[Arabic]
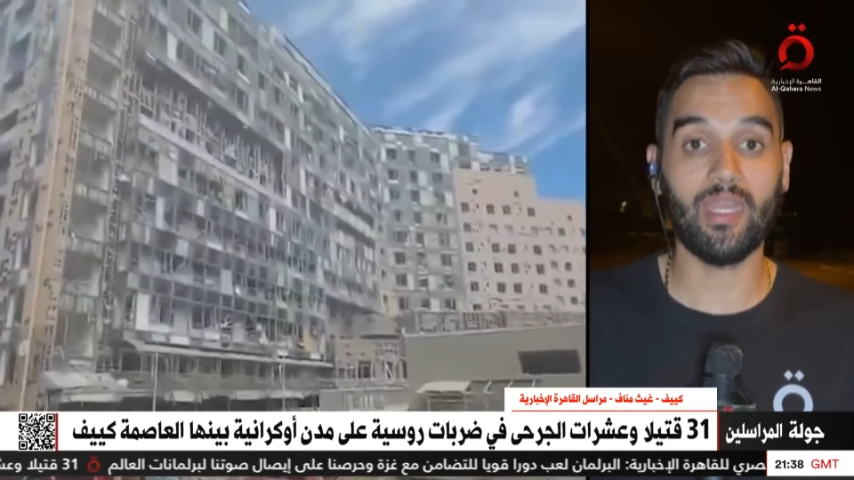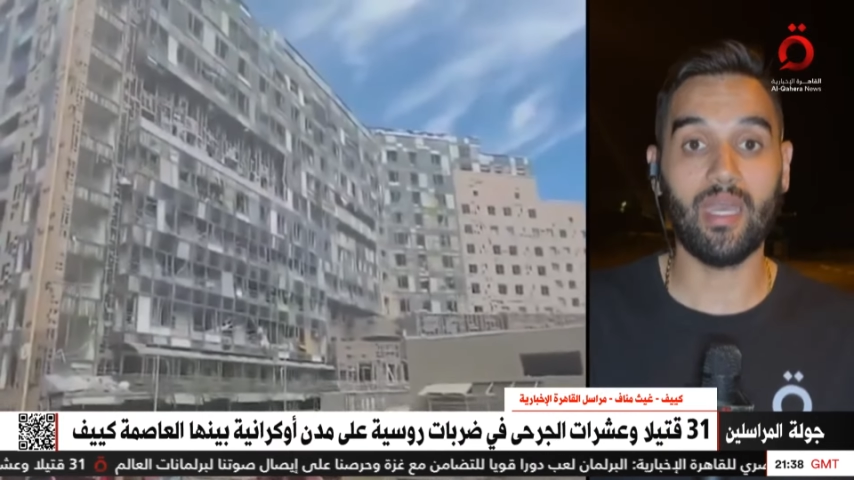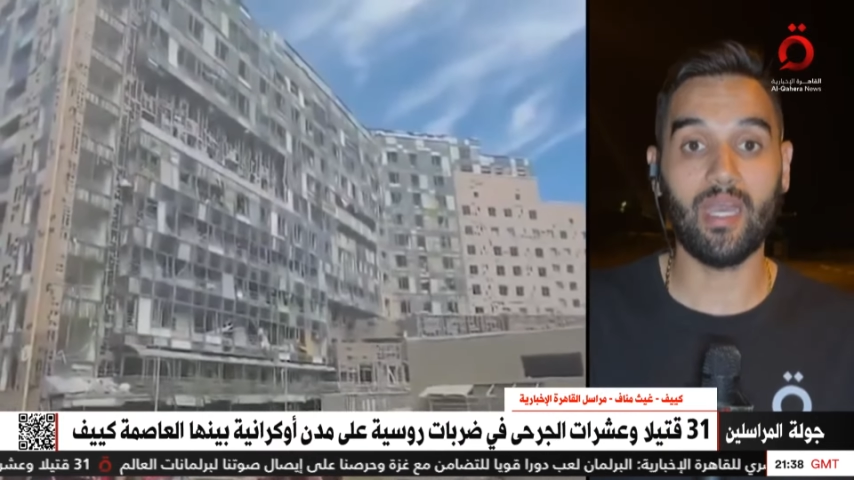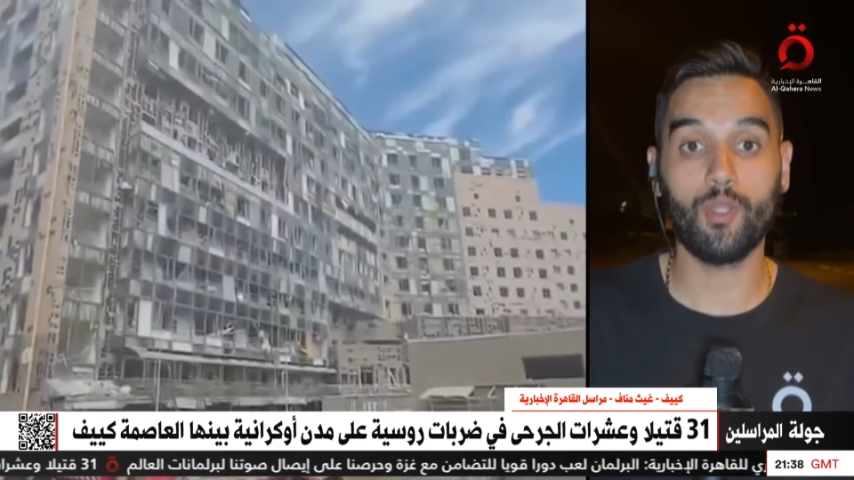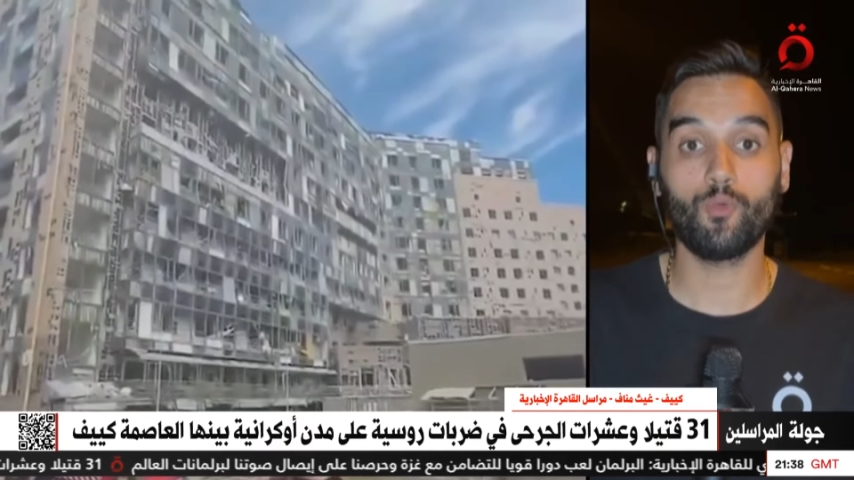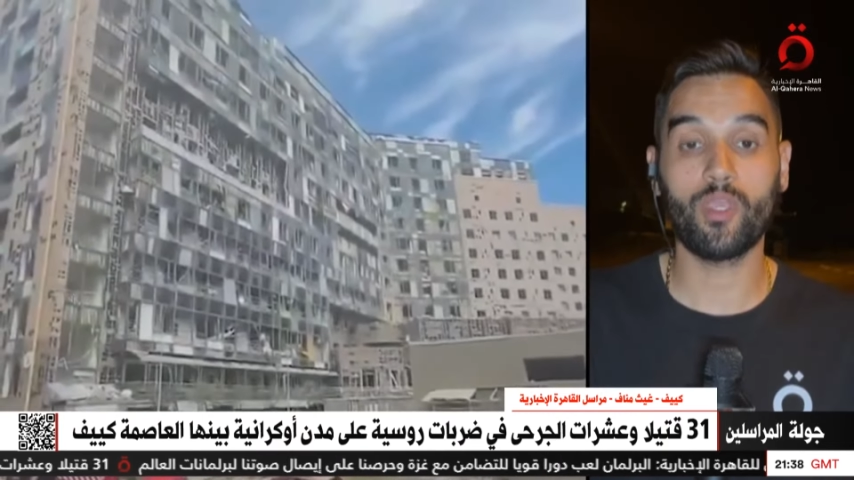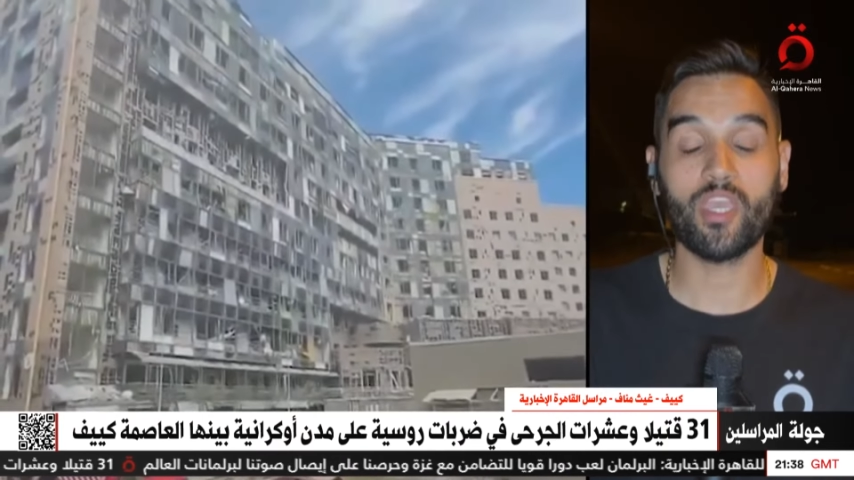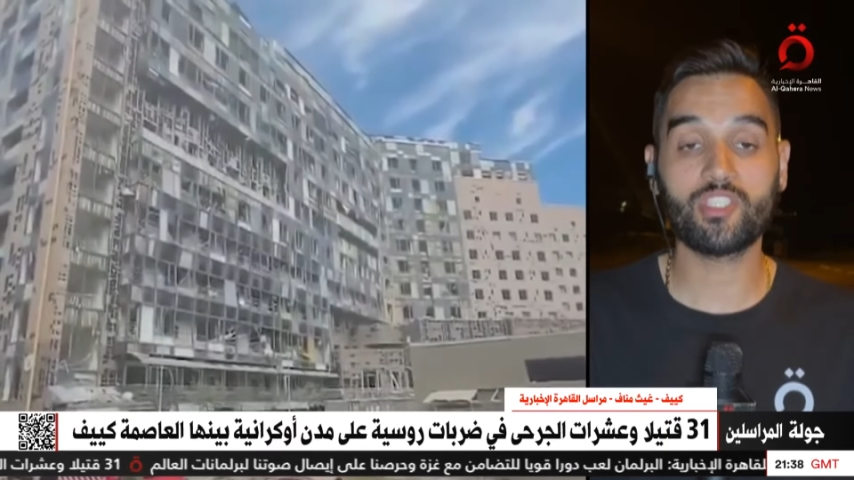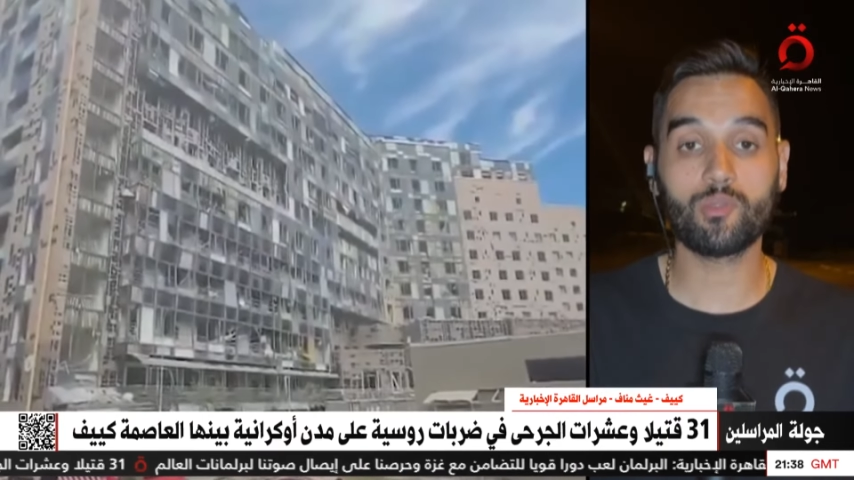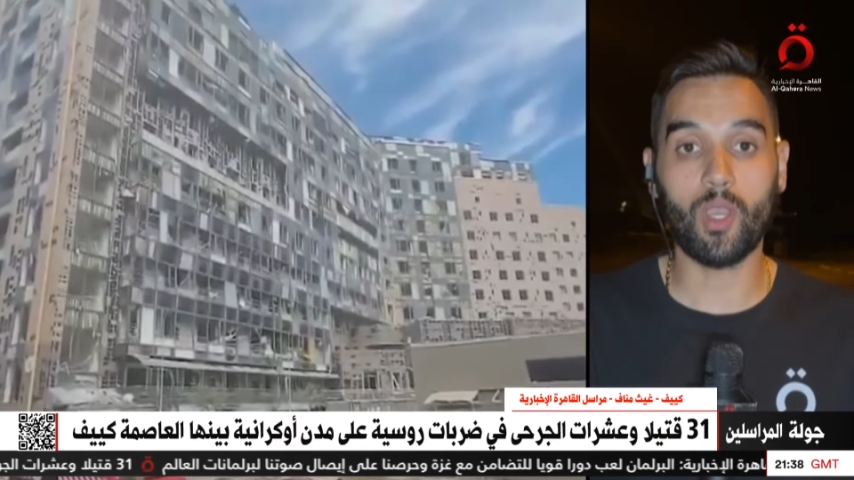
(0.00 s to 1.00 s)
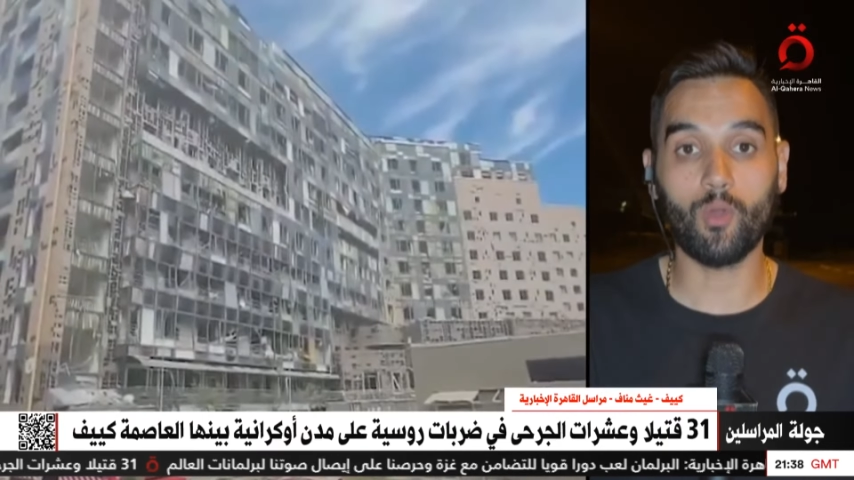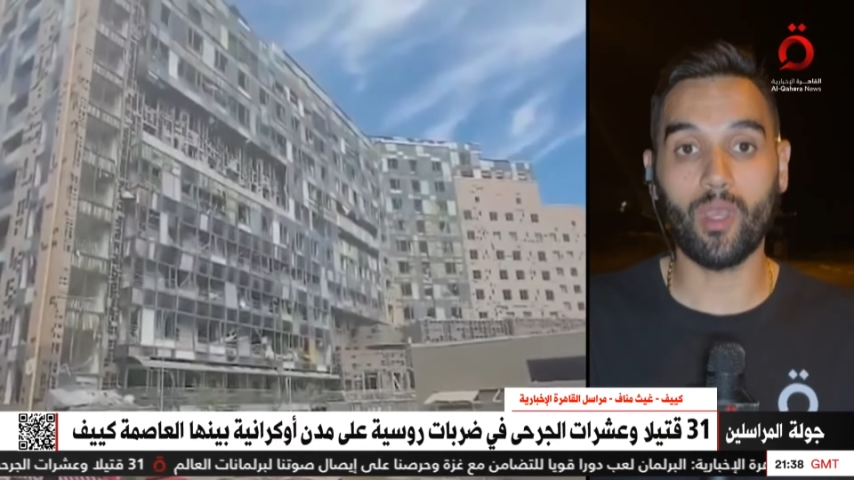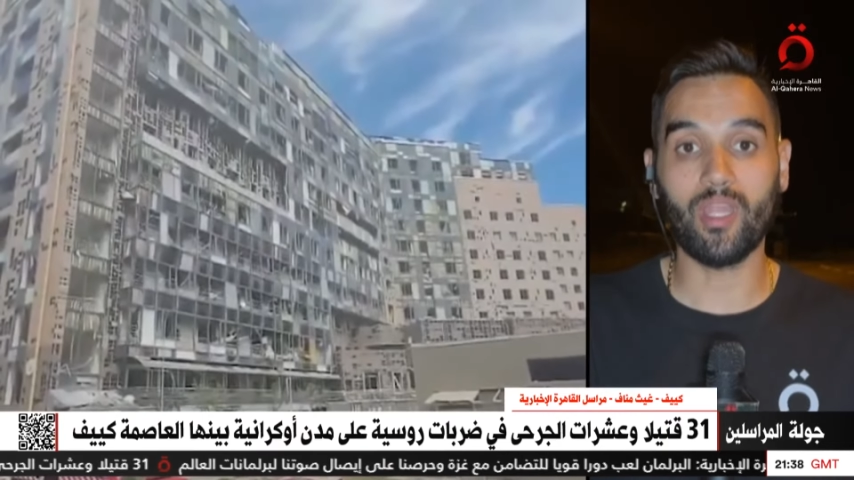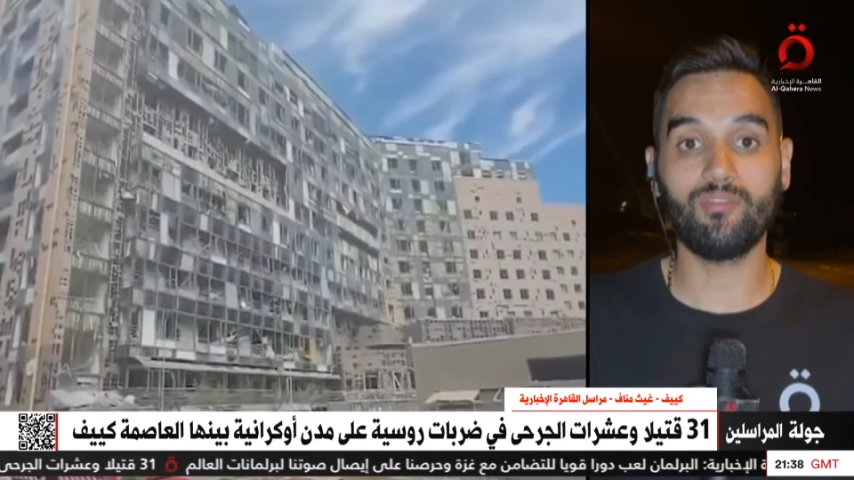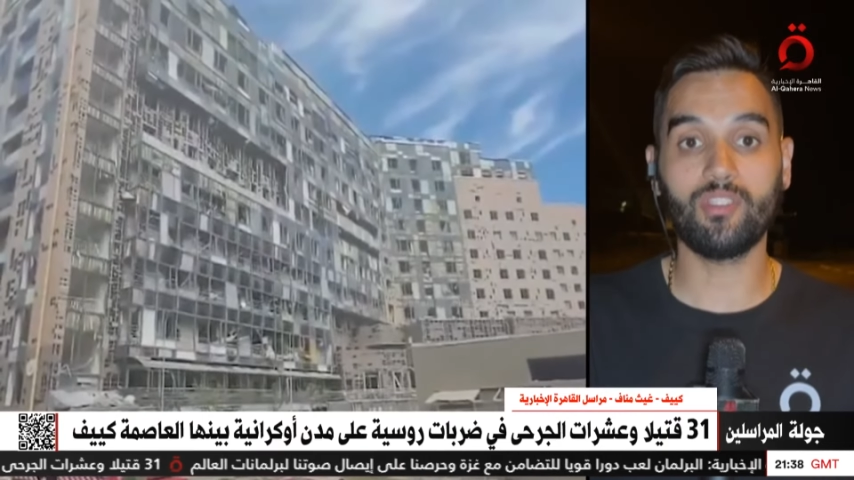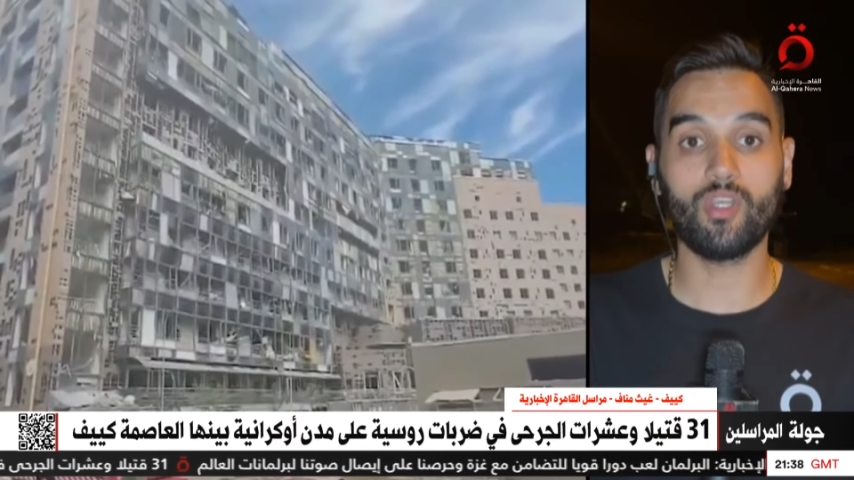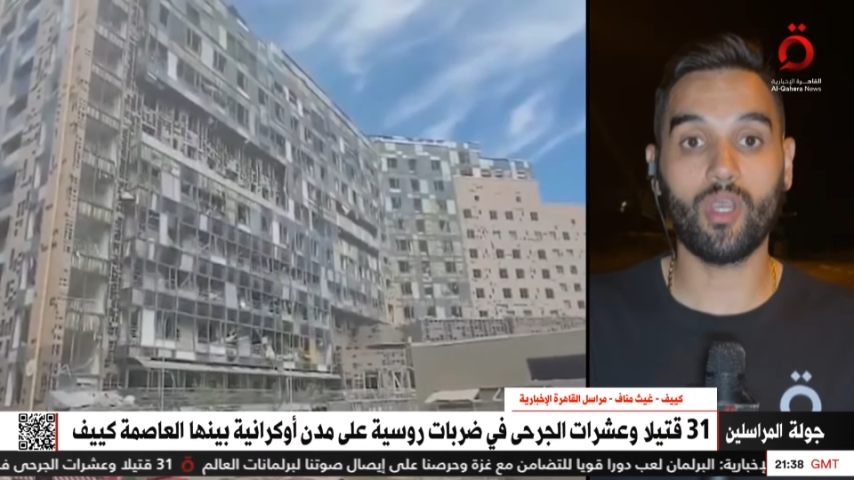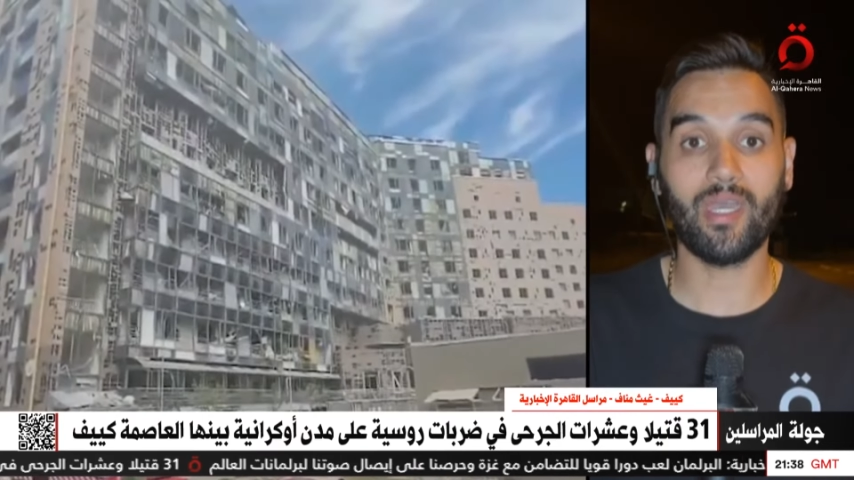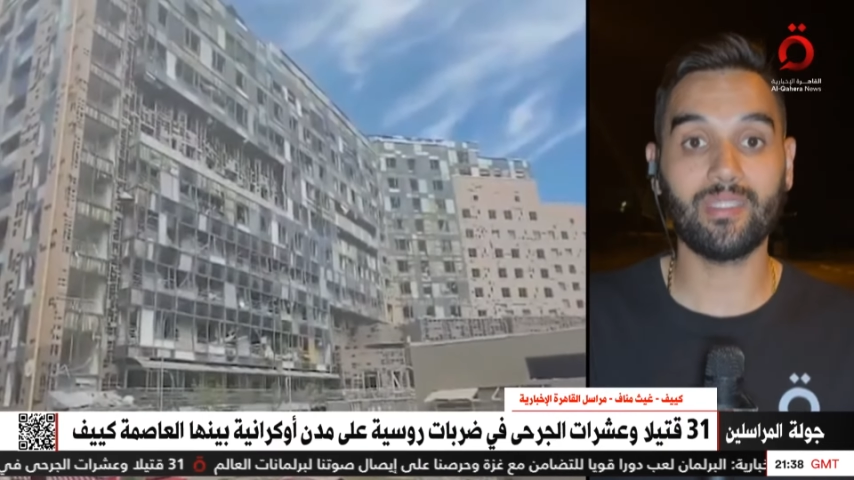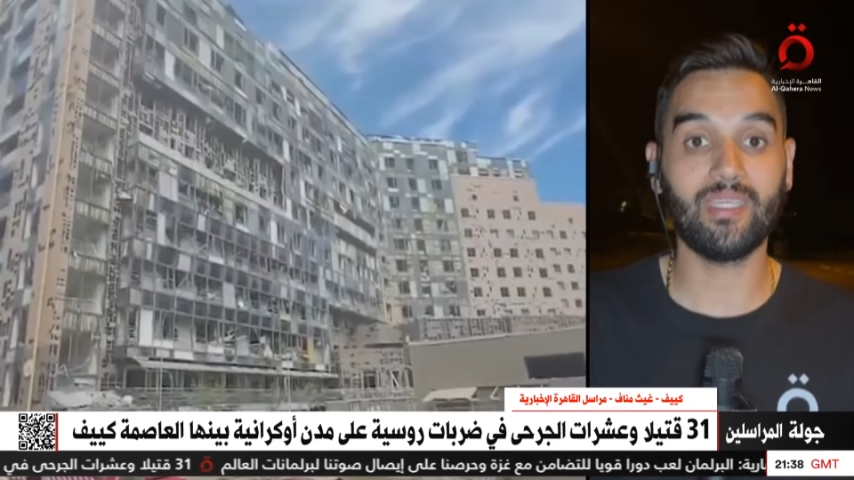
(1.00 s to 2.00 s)
الان ويجمع
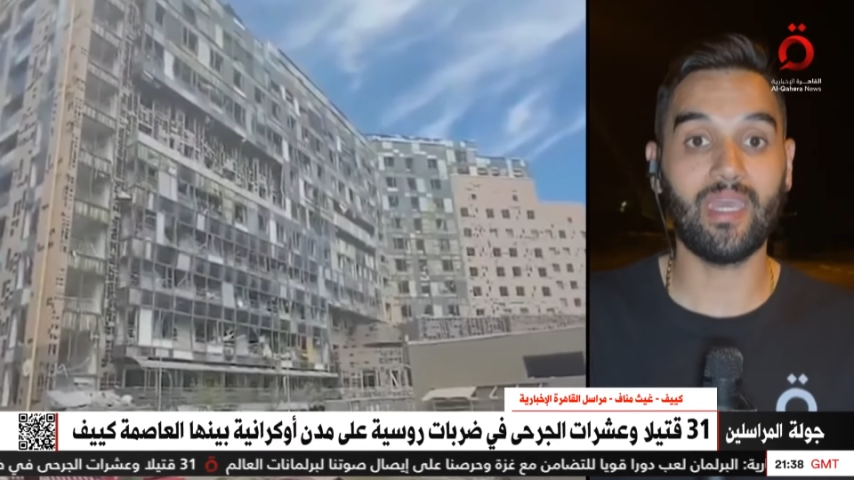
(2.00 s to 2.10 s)
الفيديوهات